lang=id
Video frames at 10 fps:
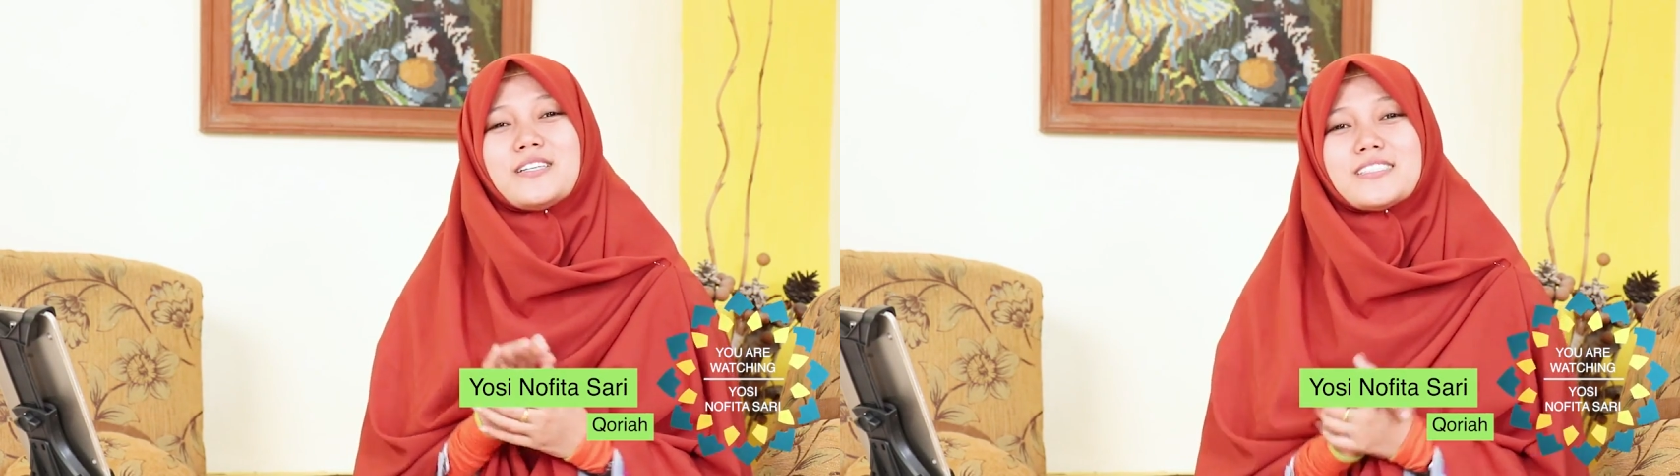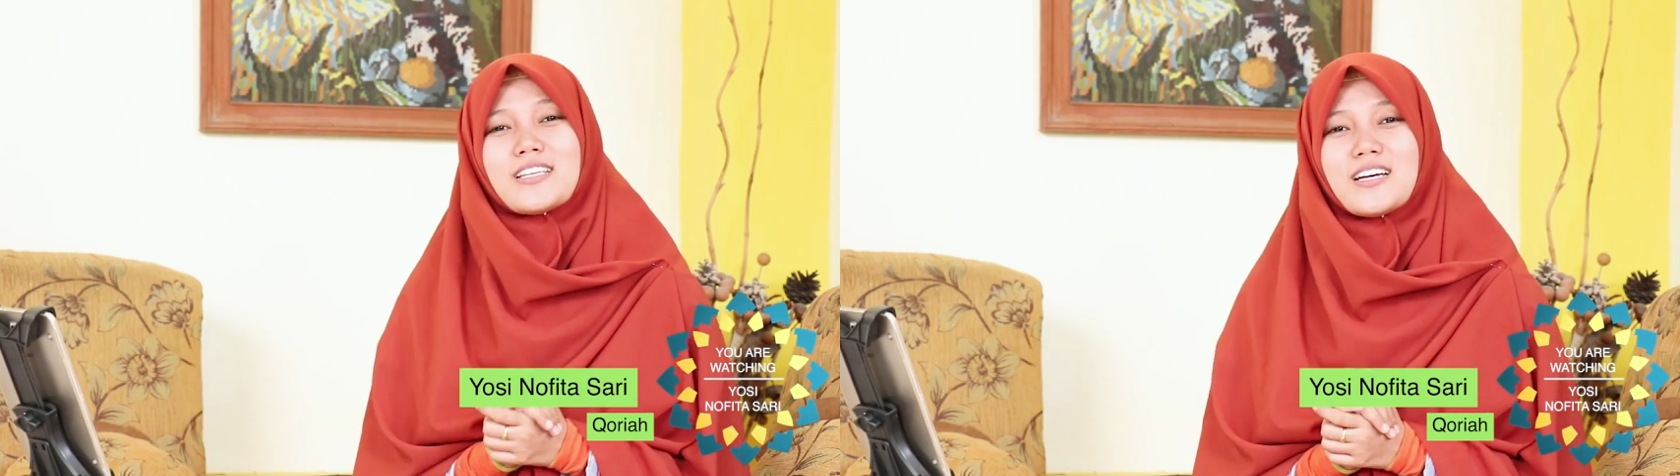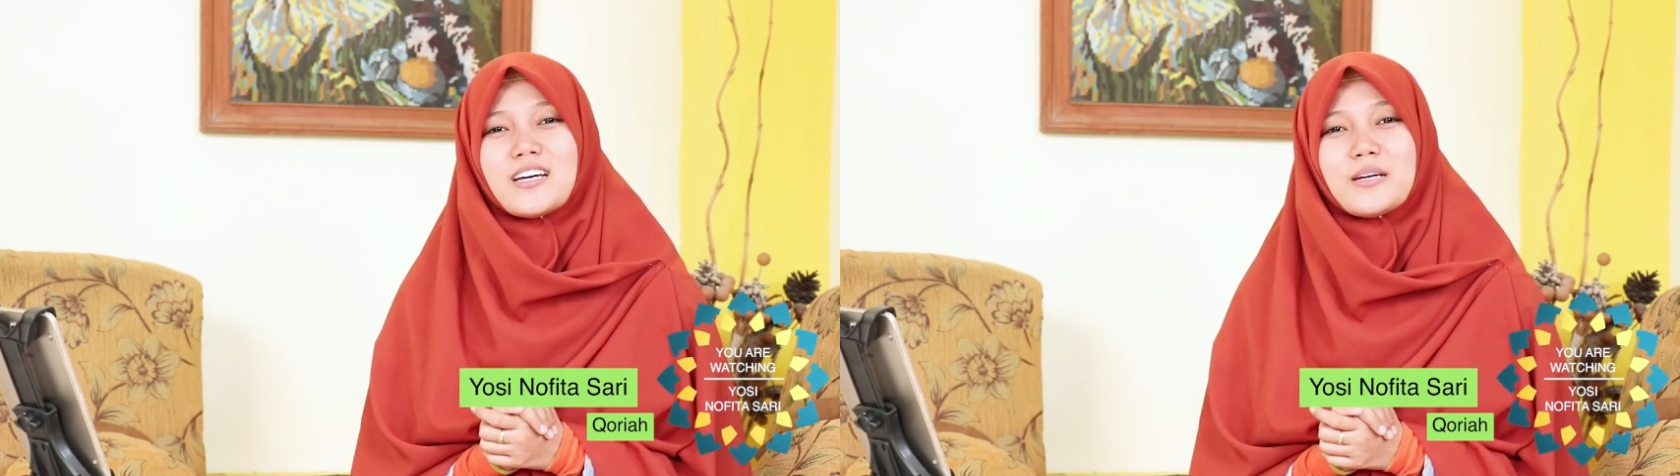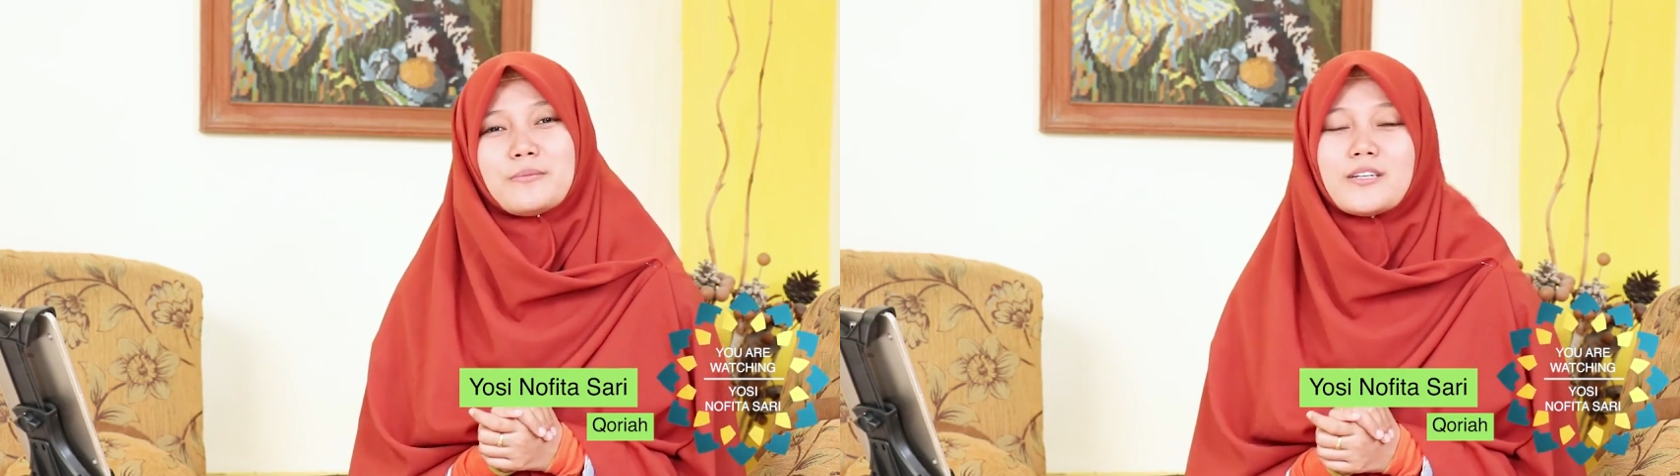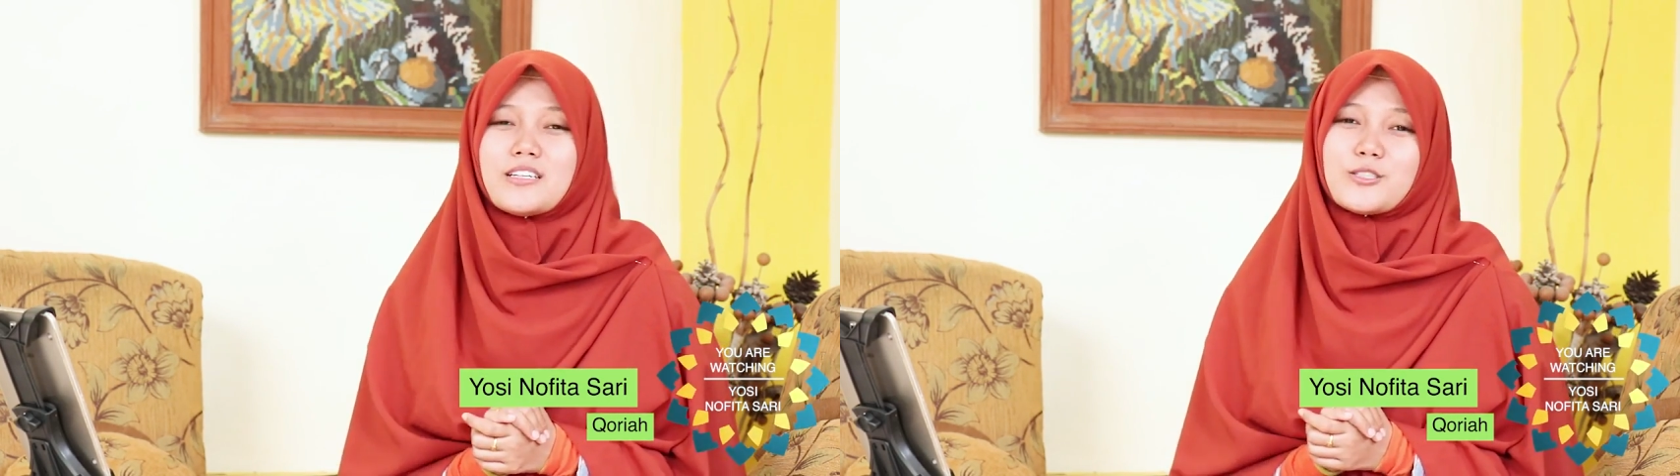bisa
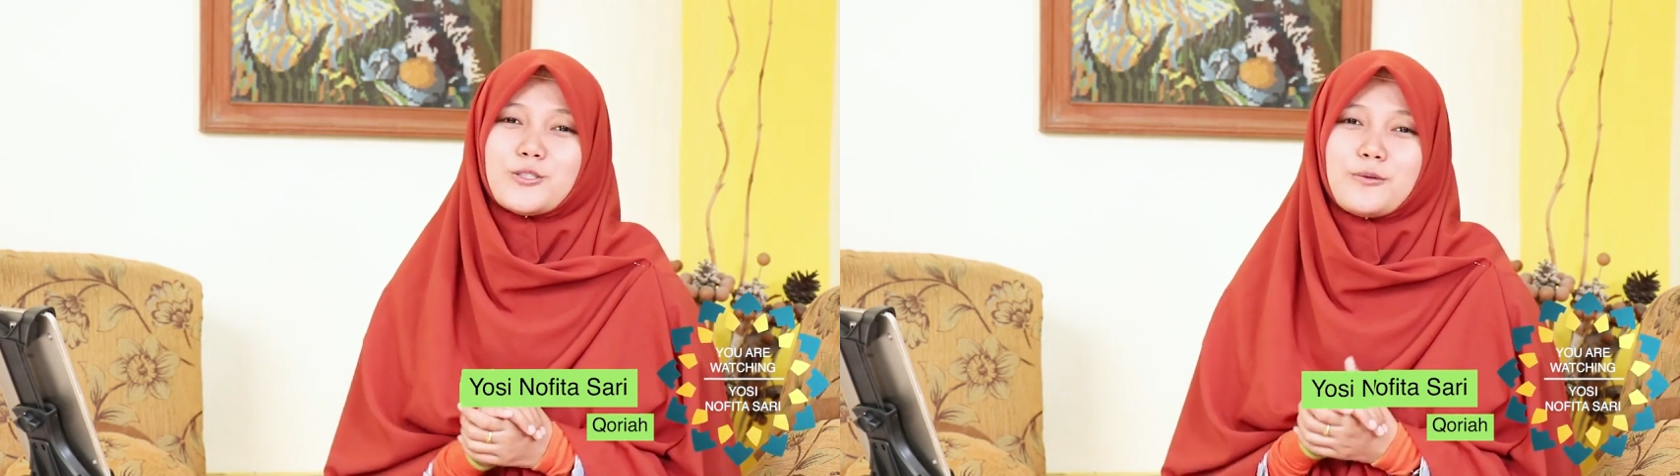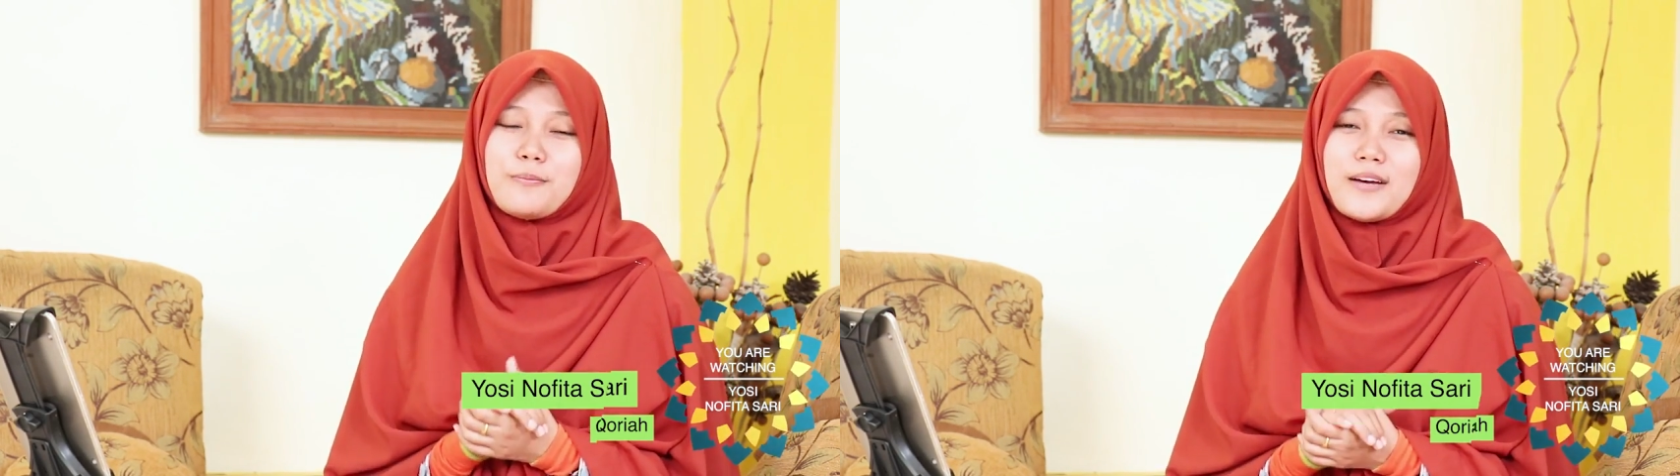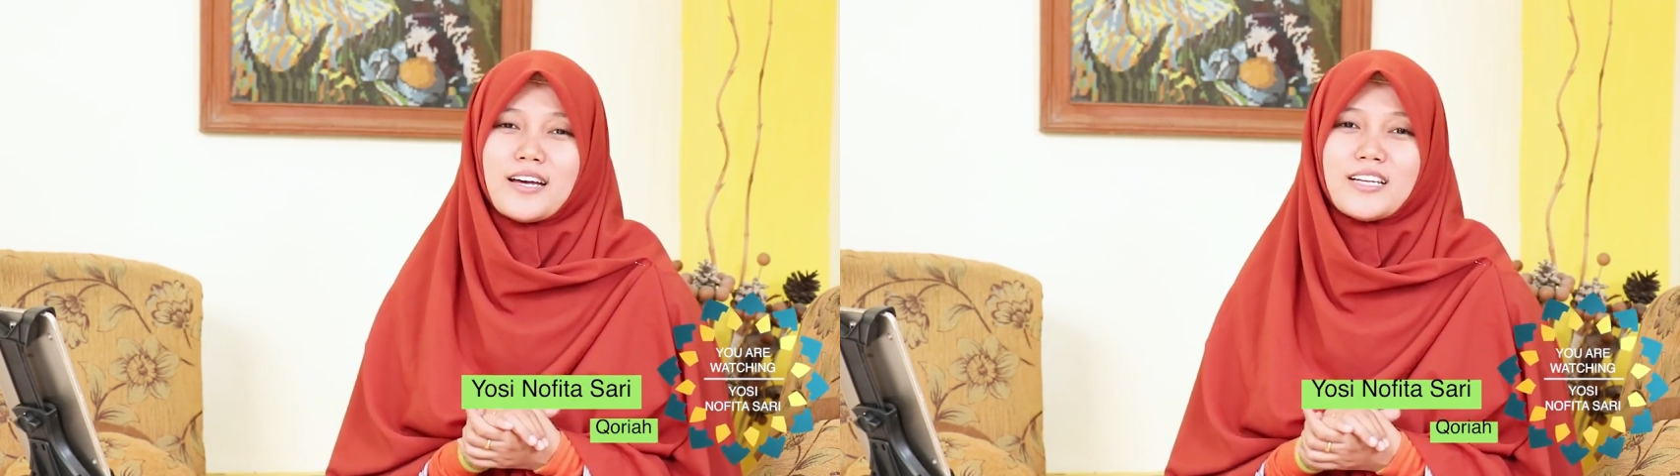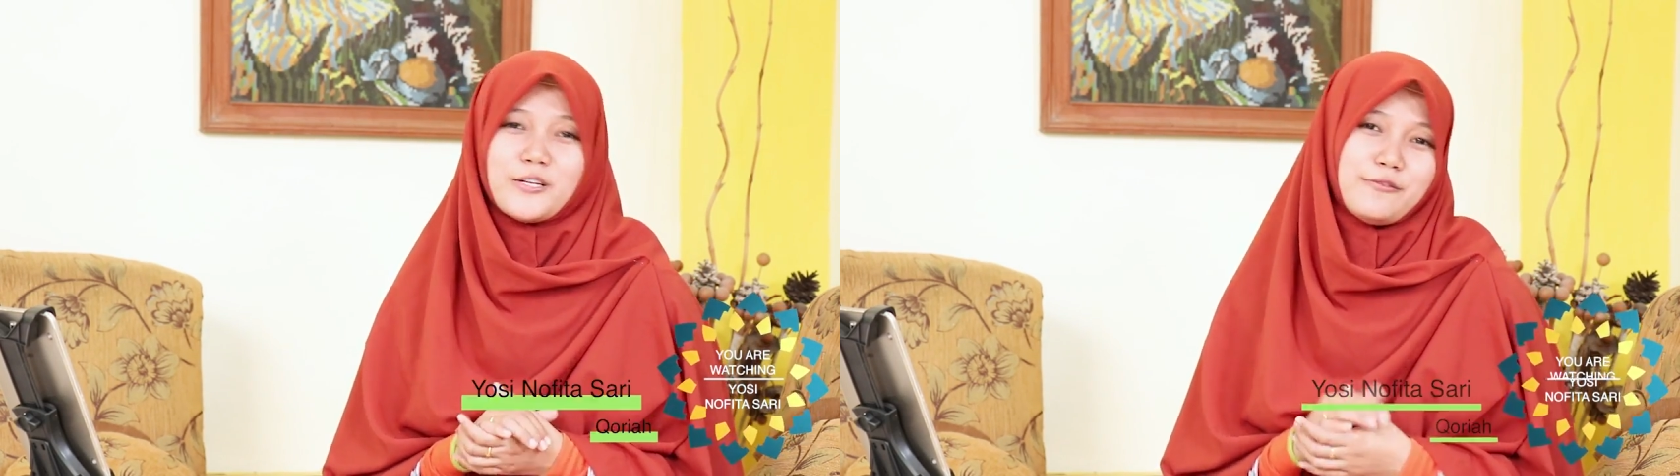berjumpa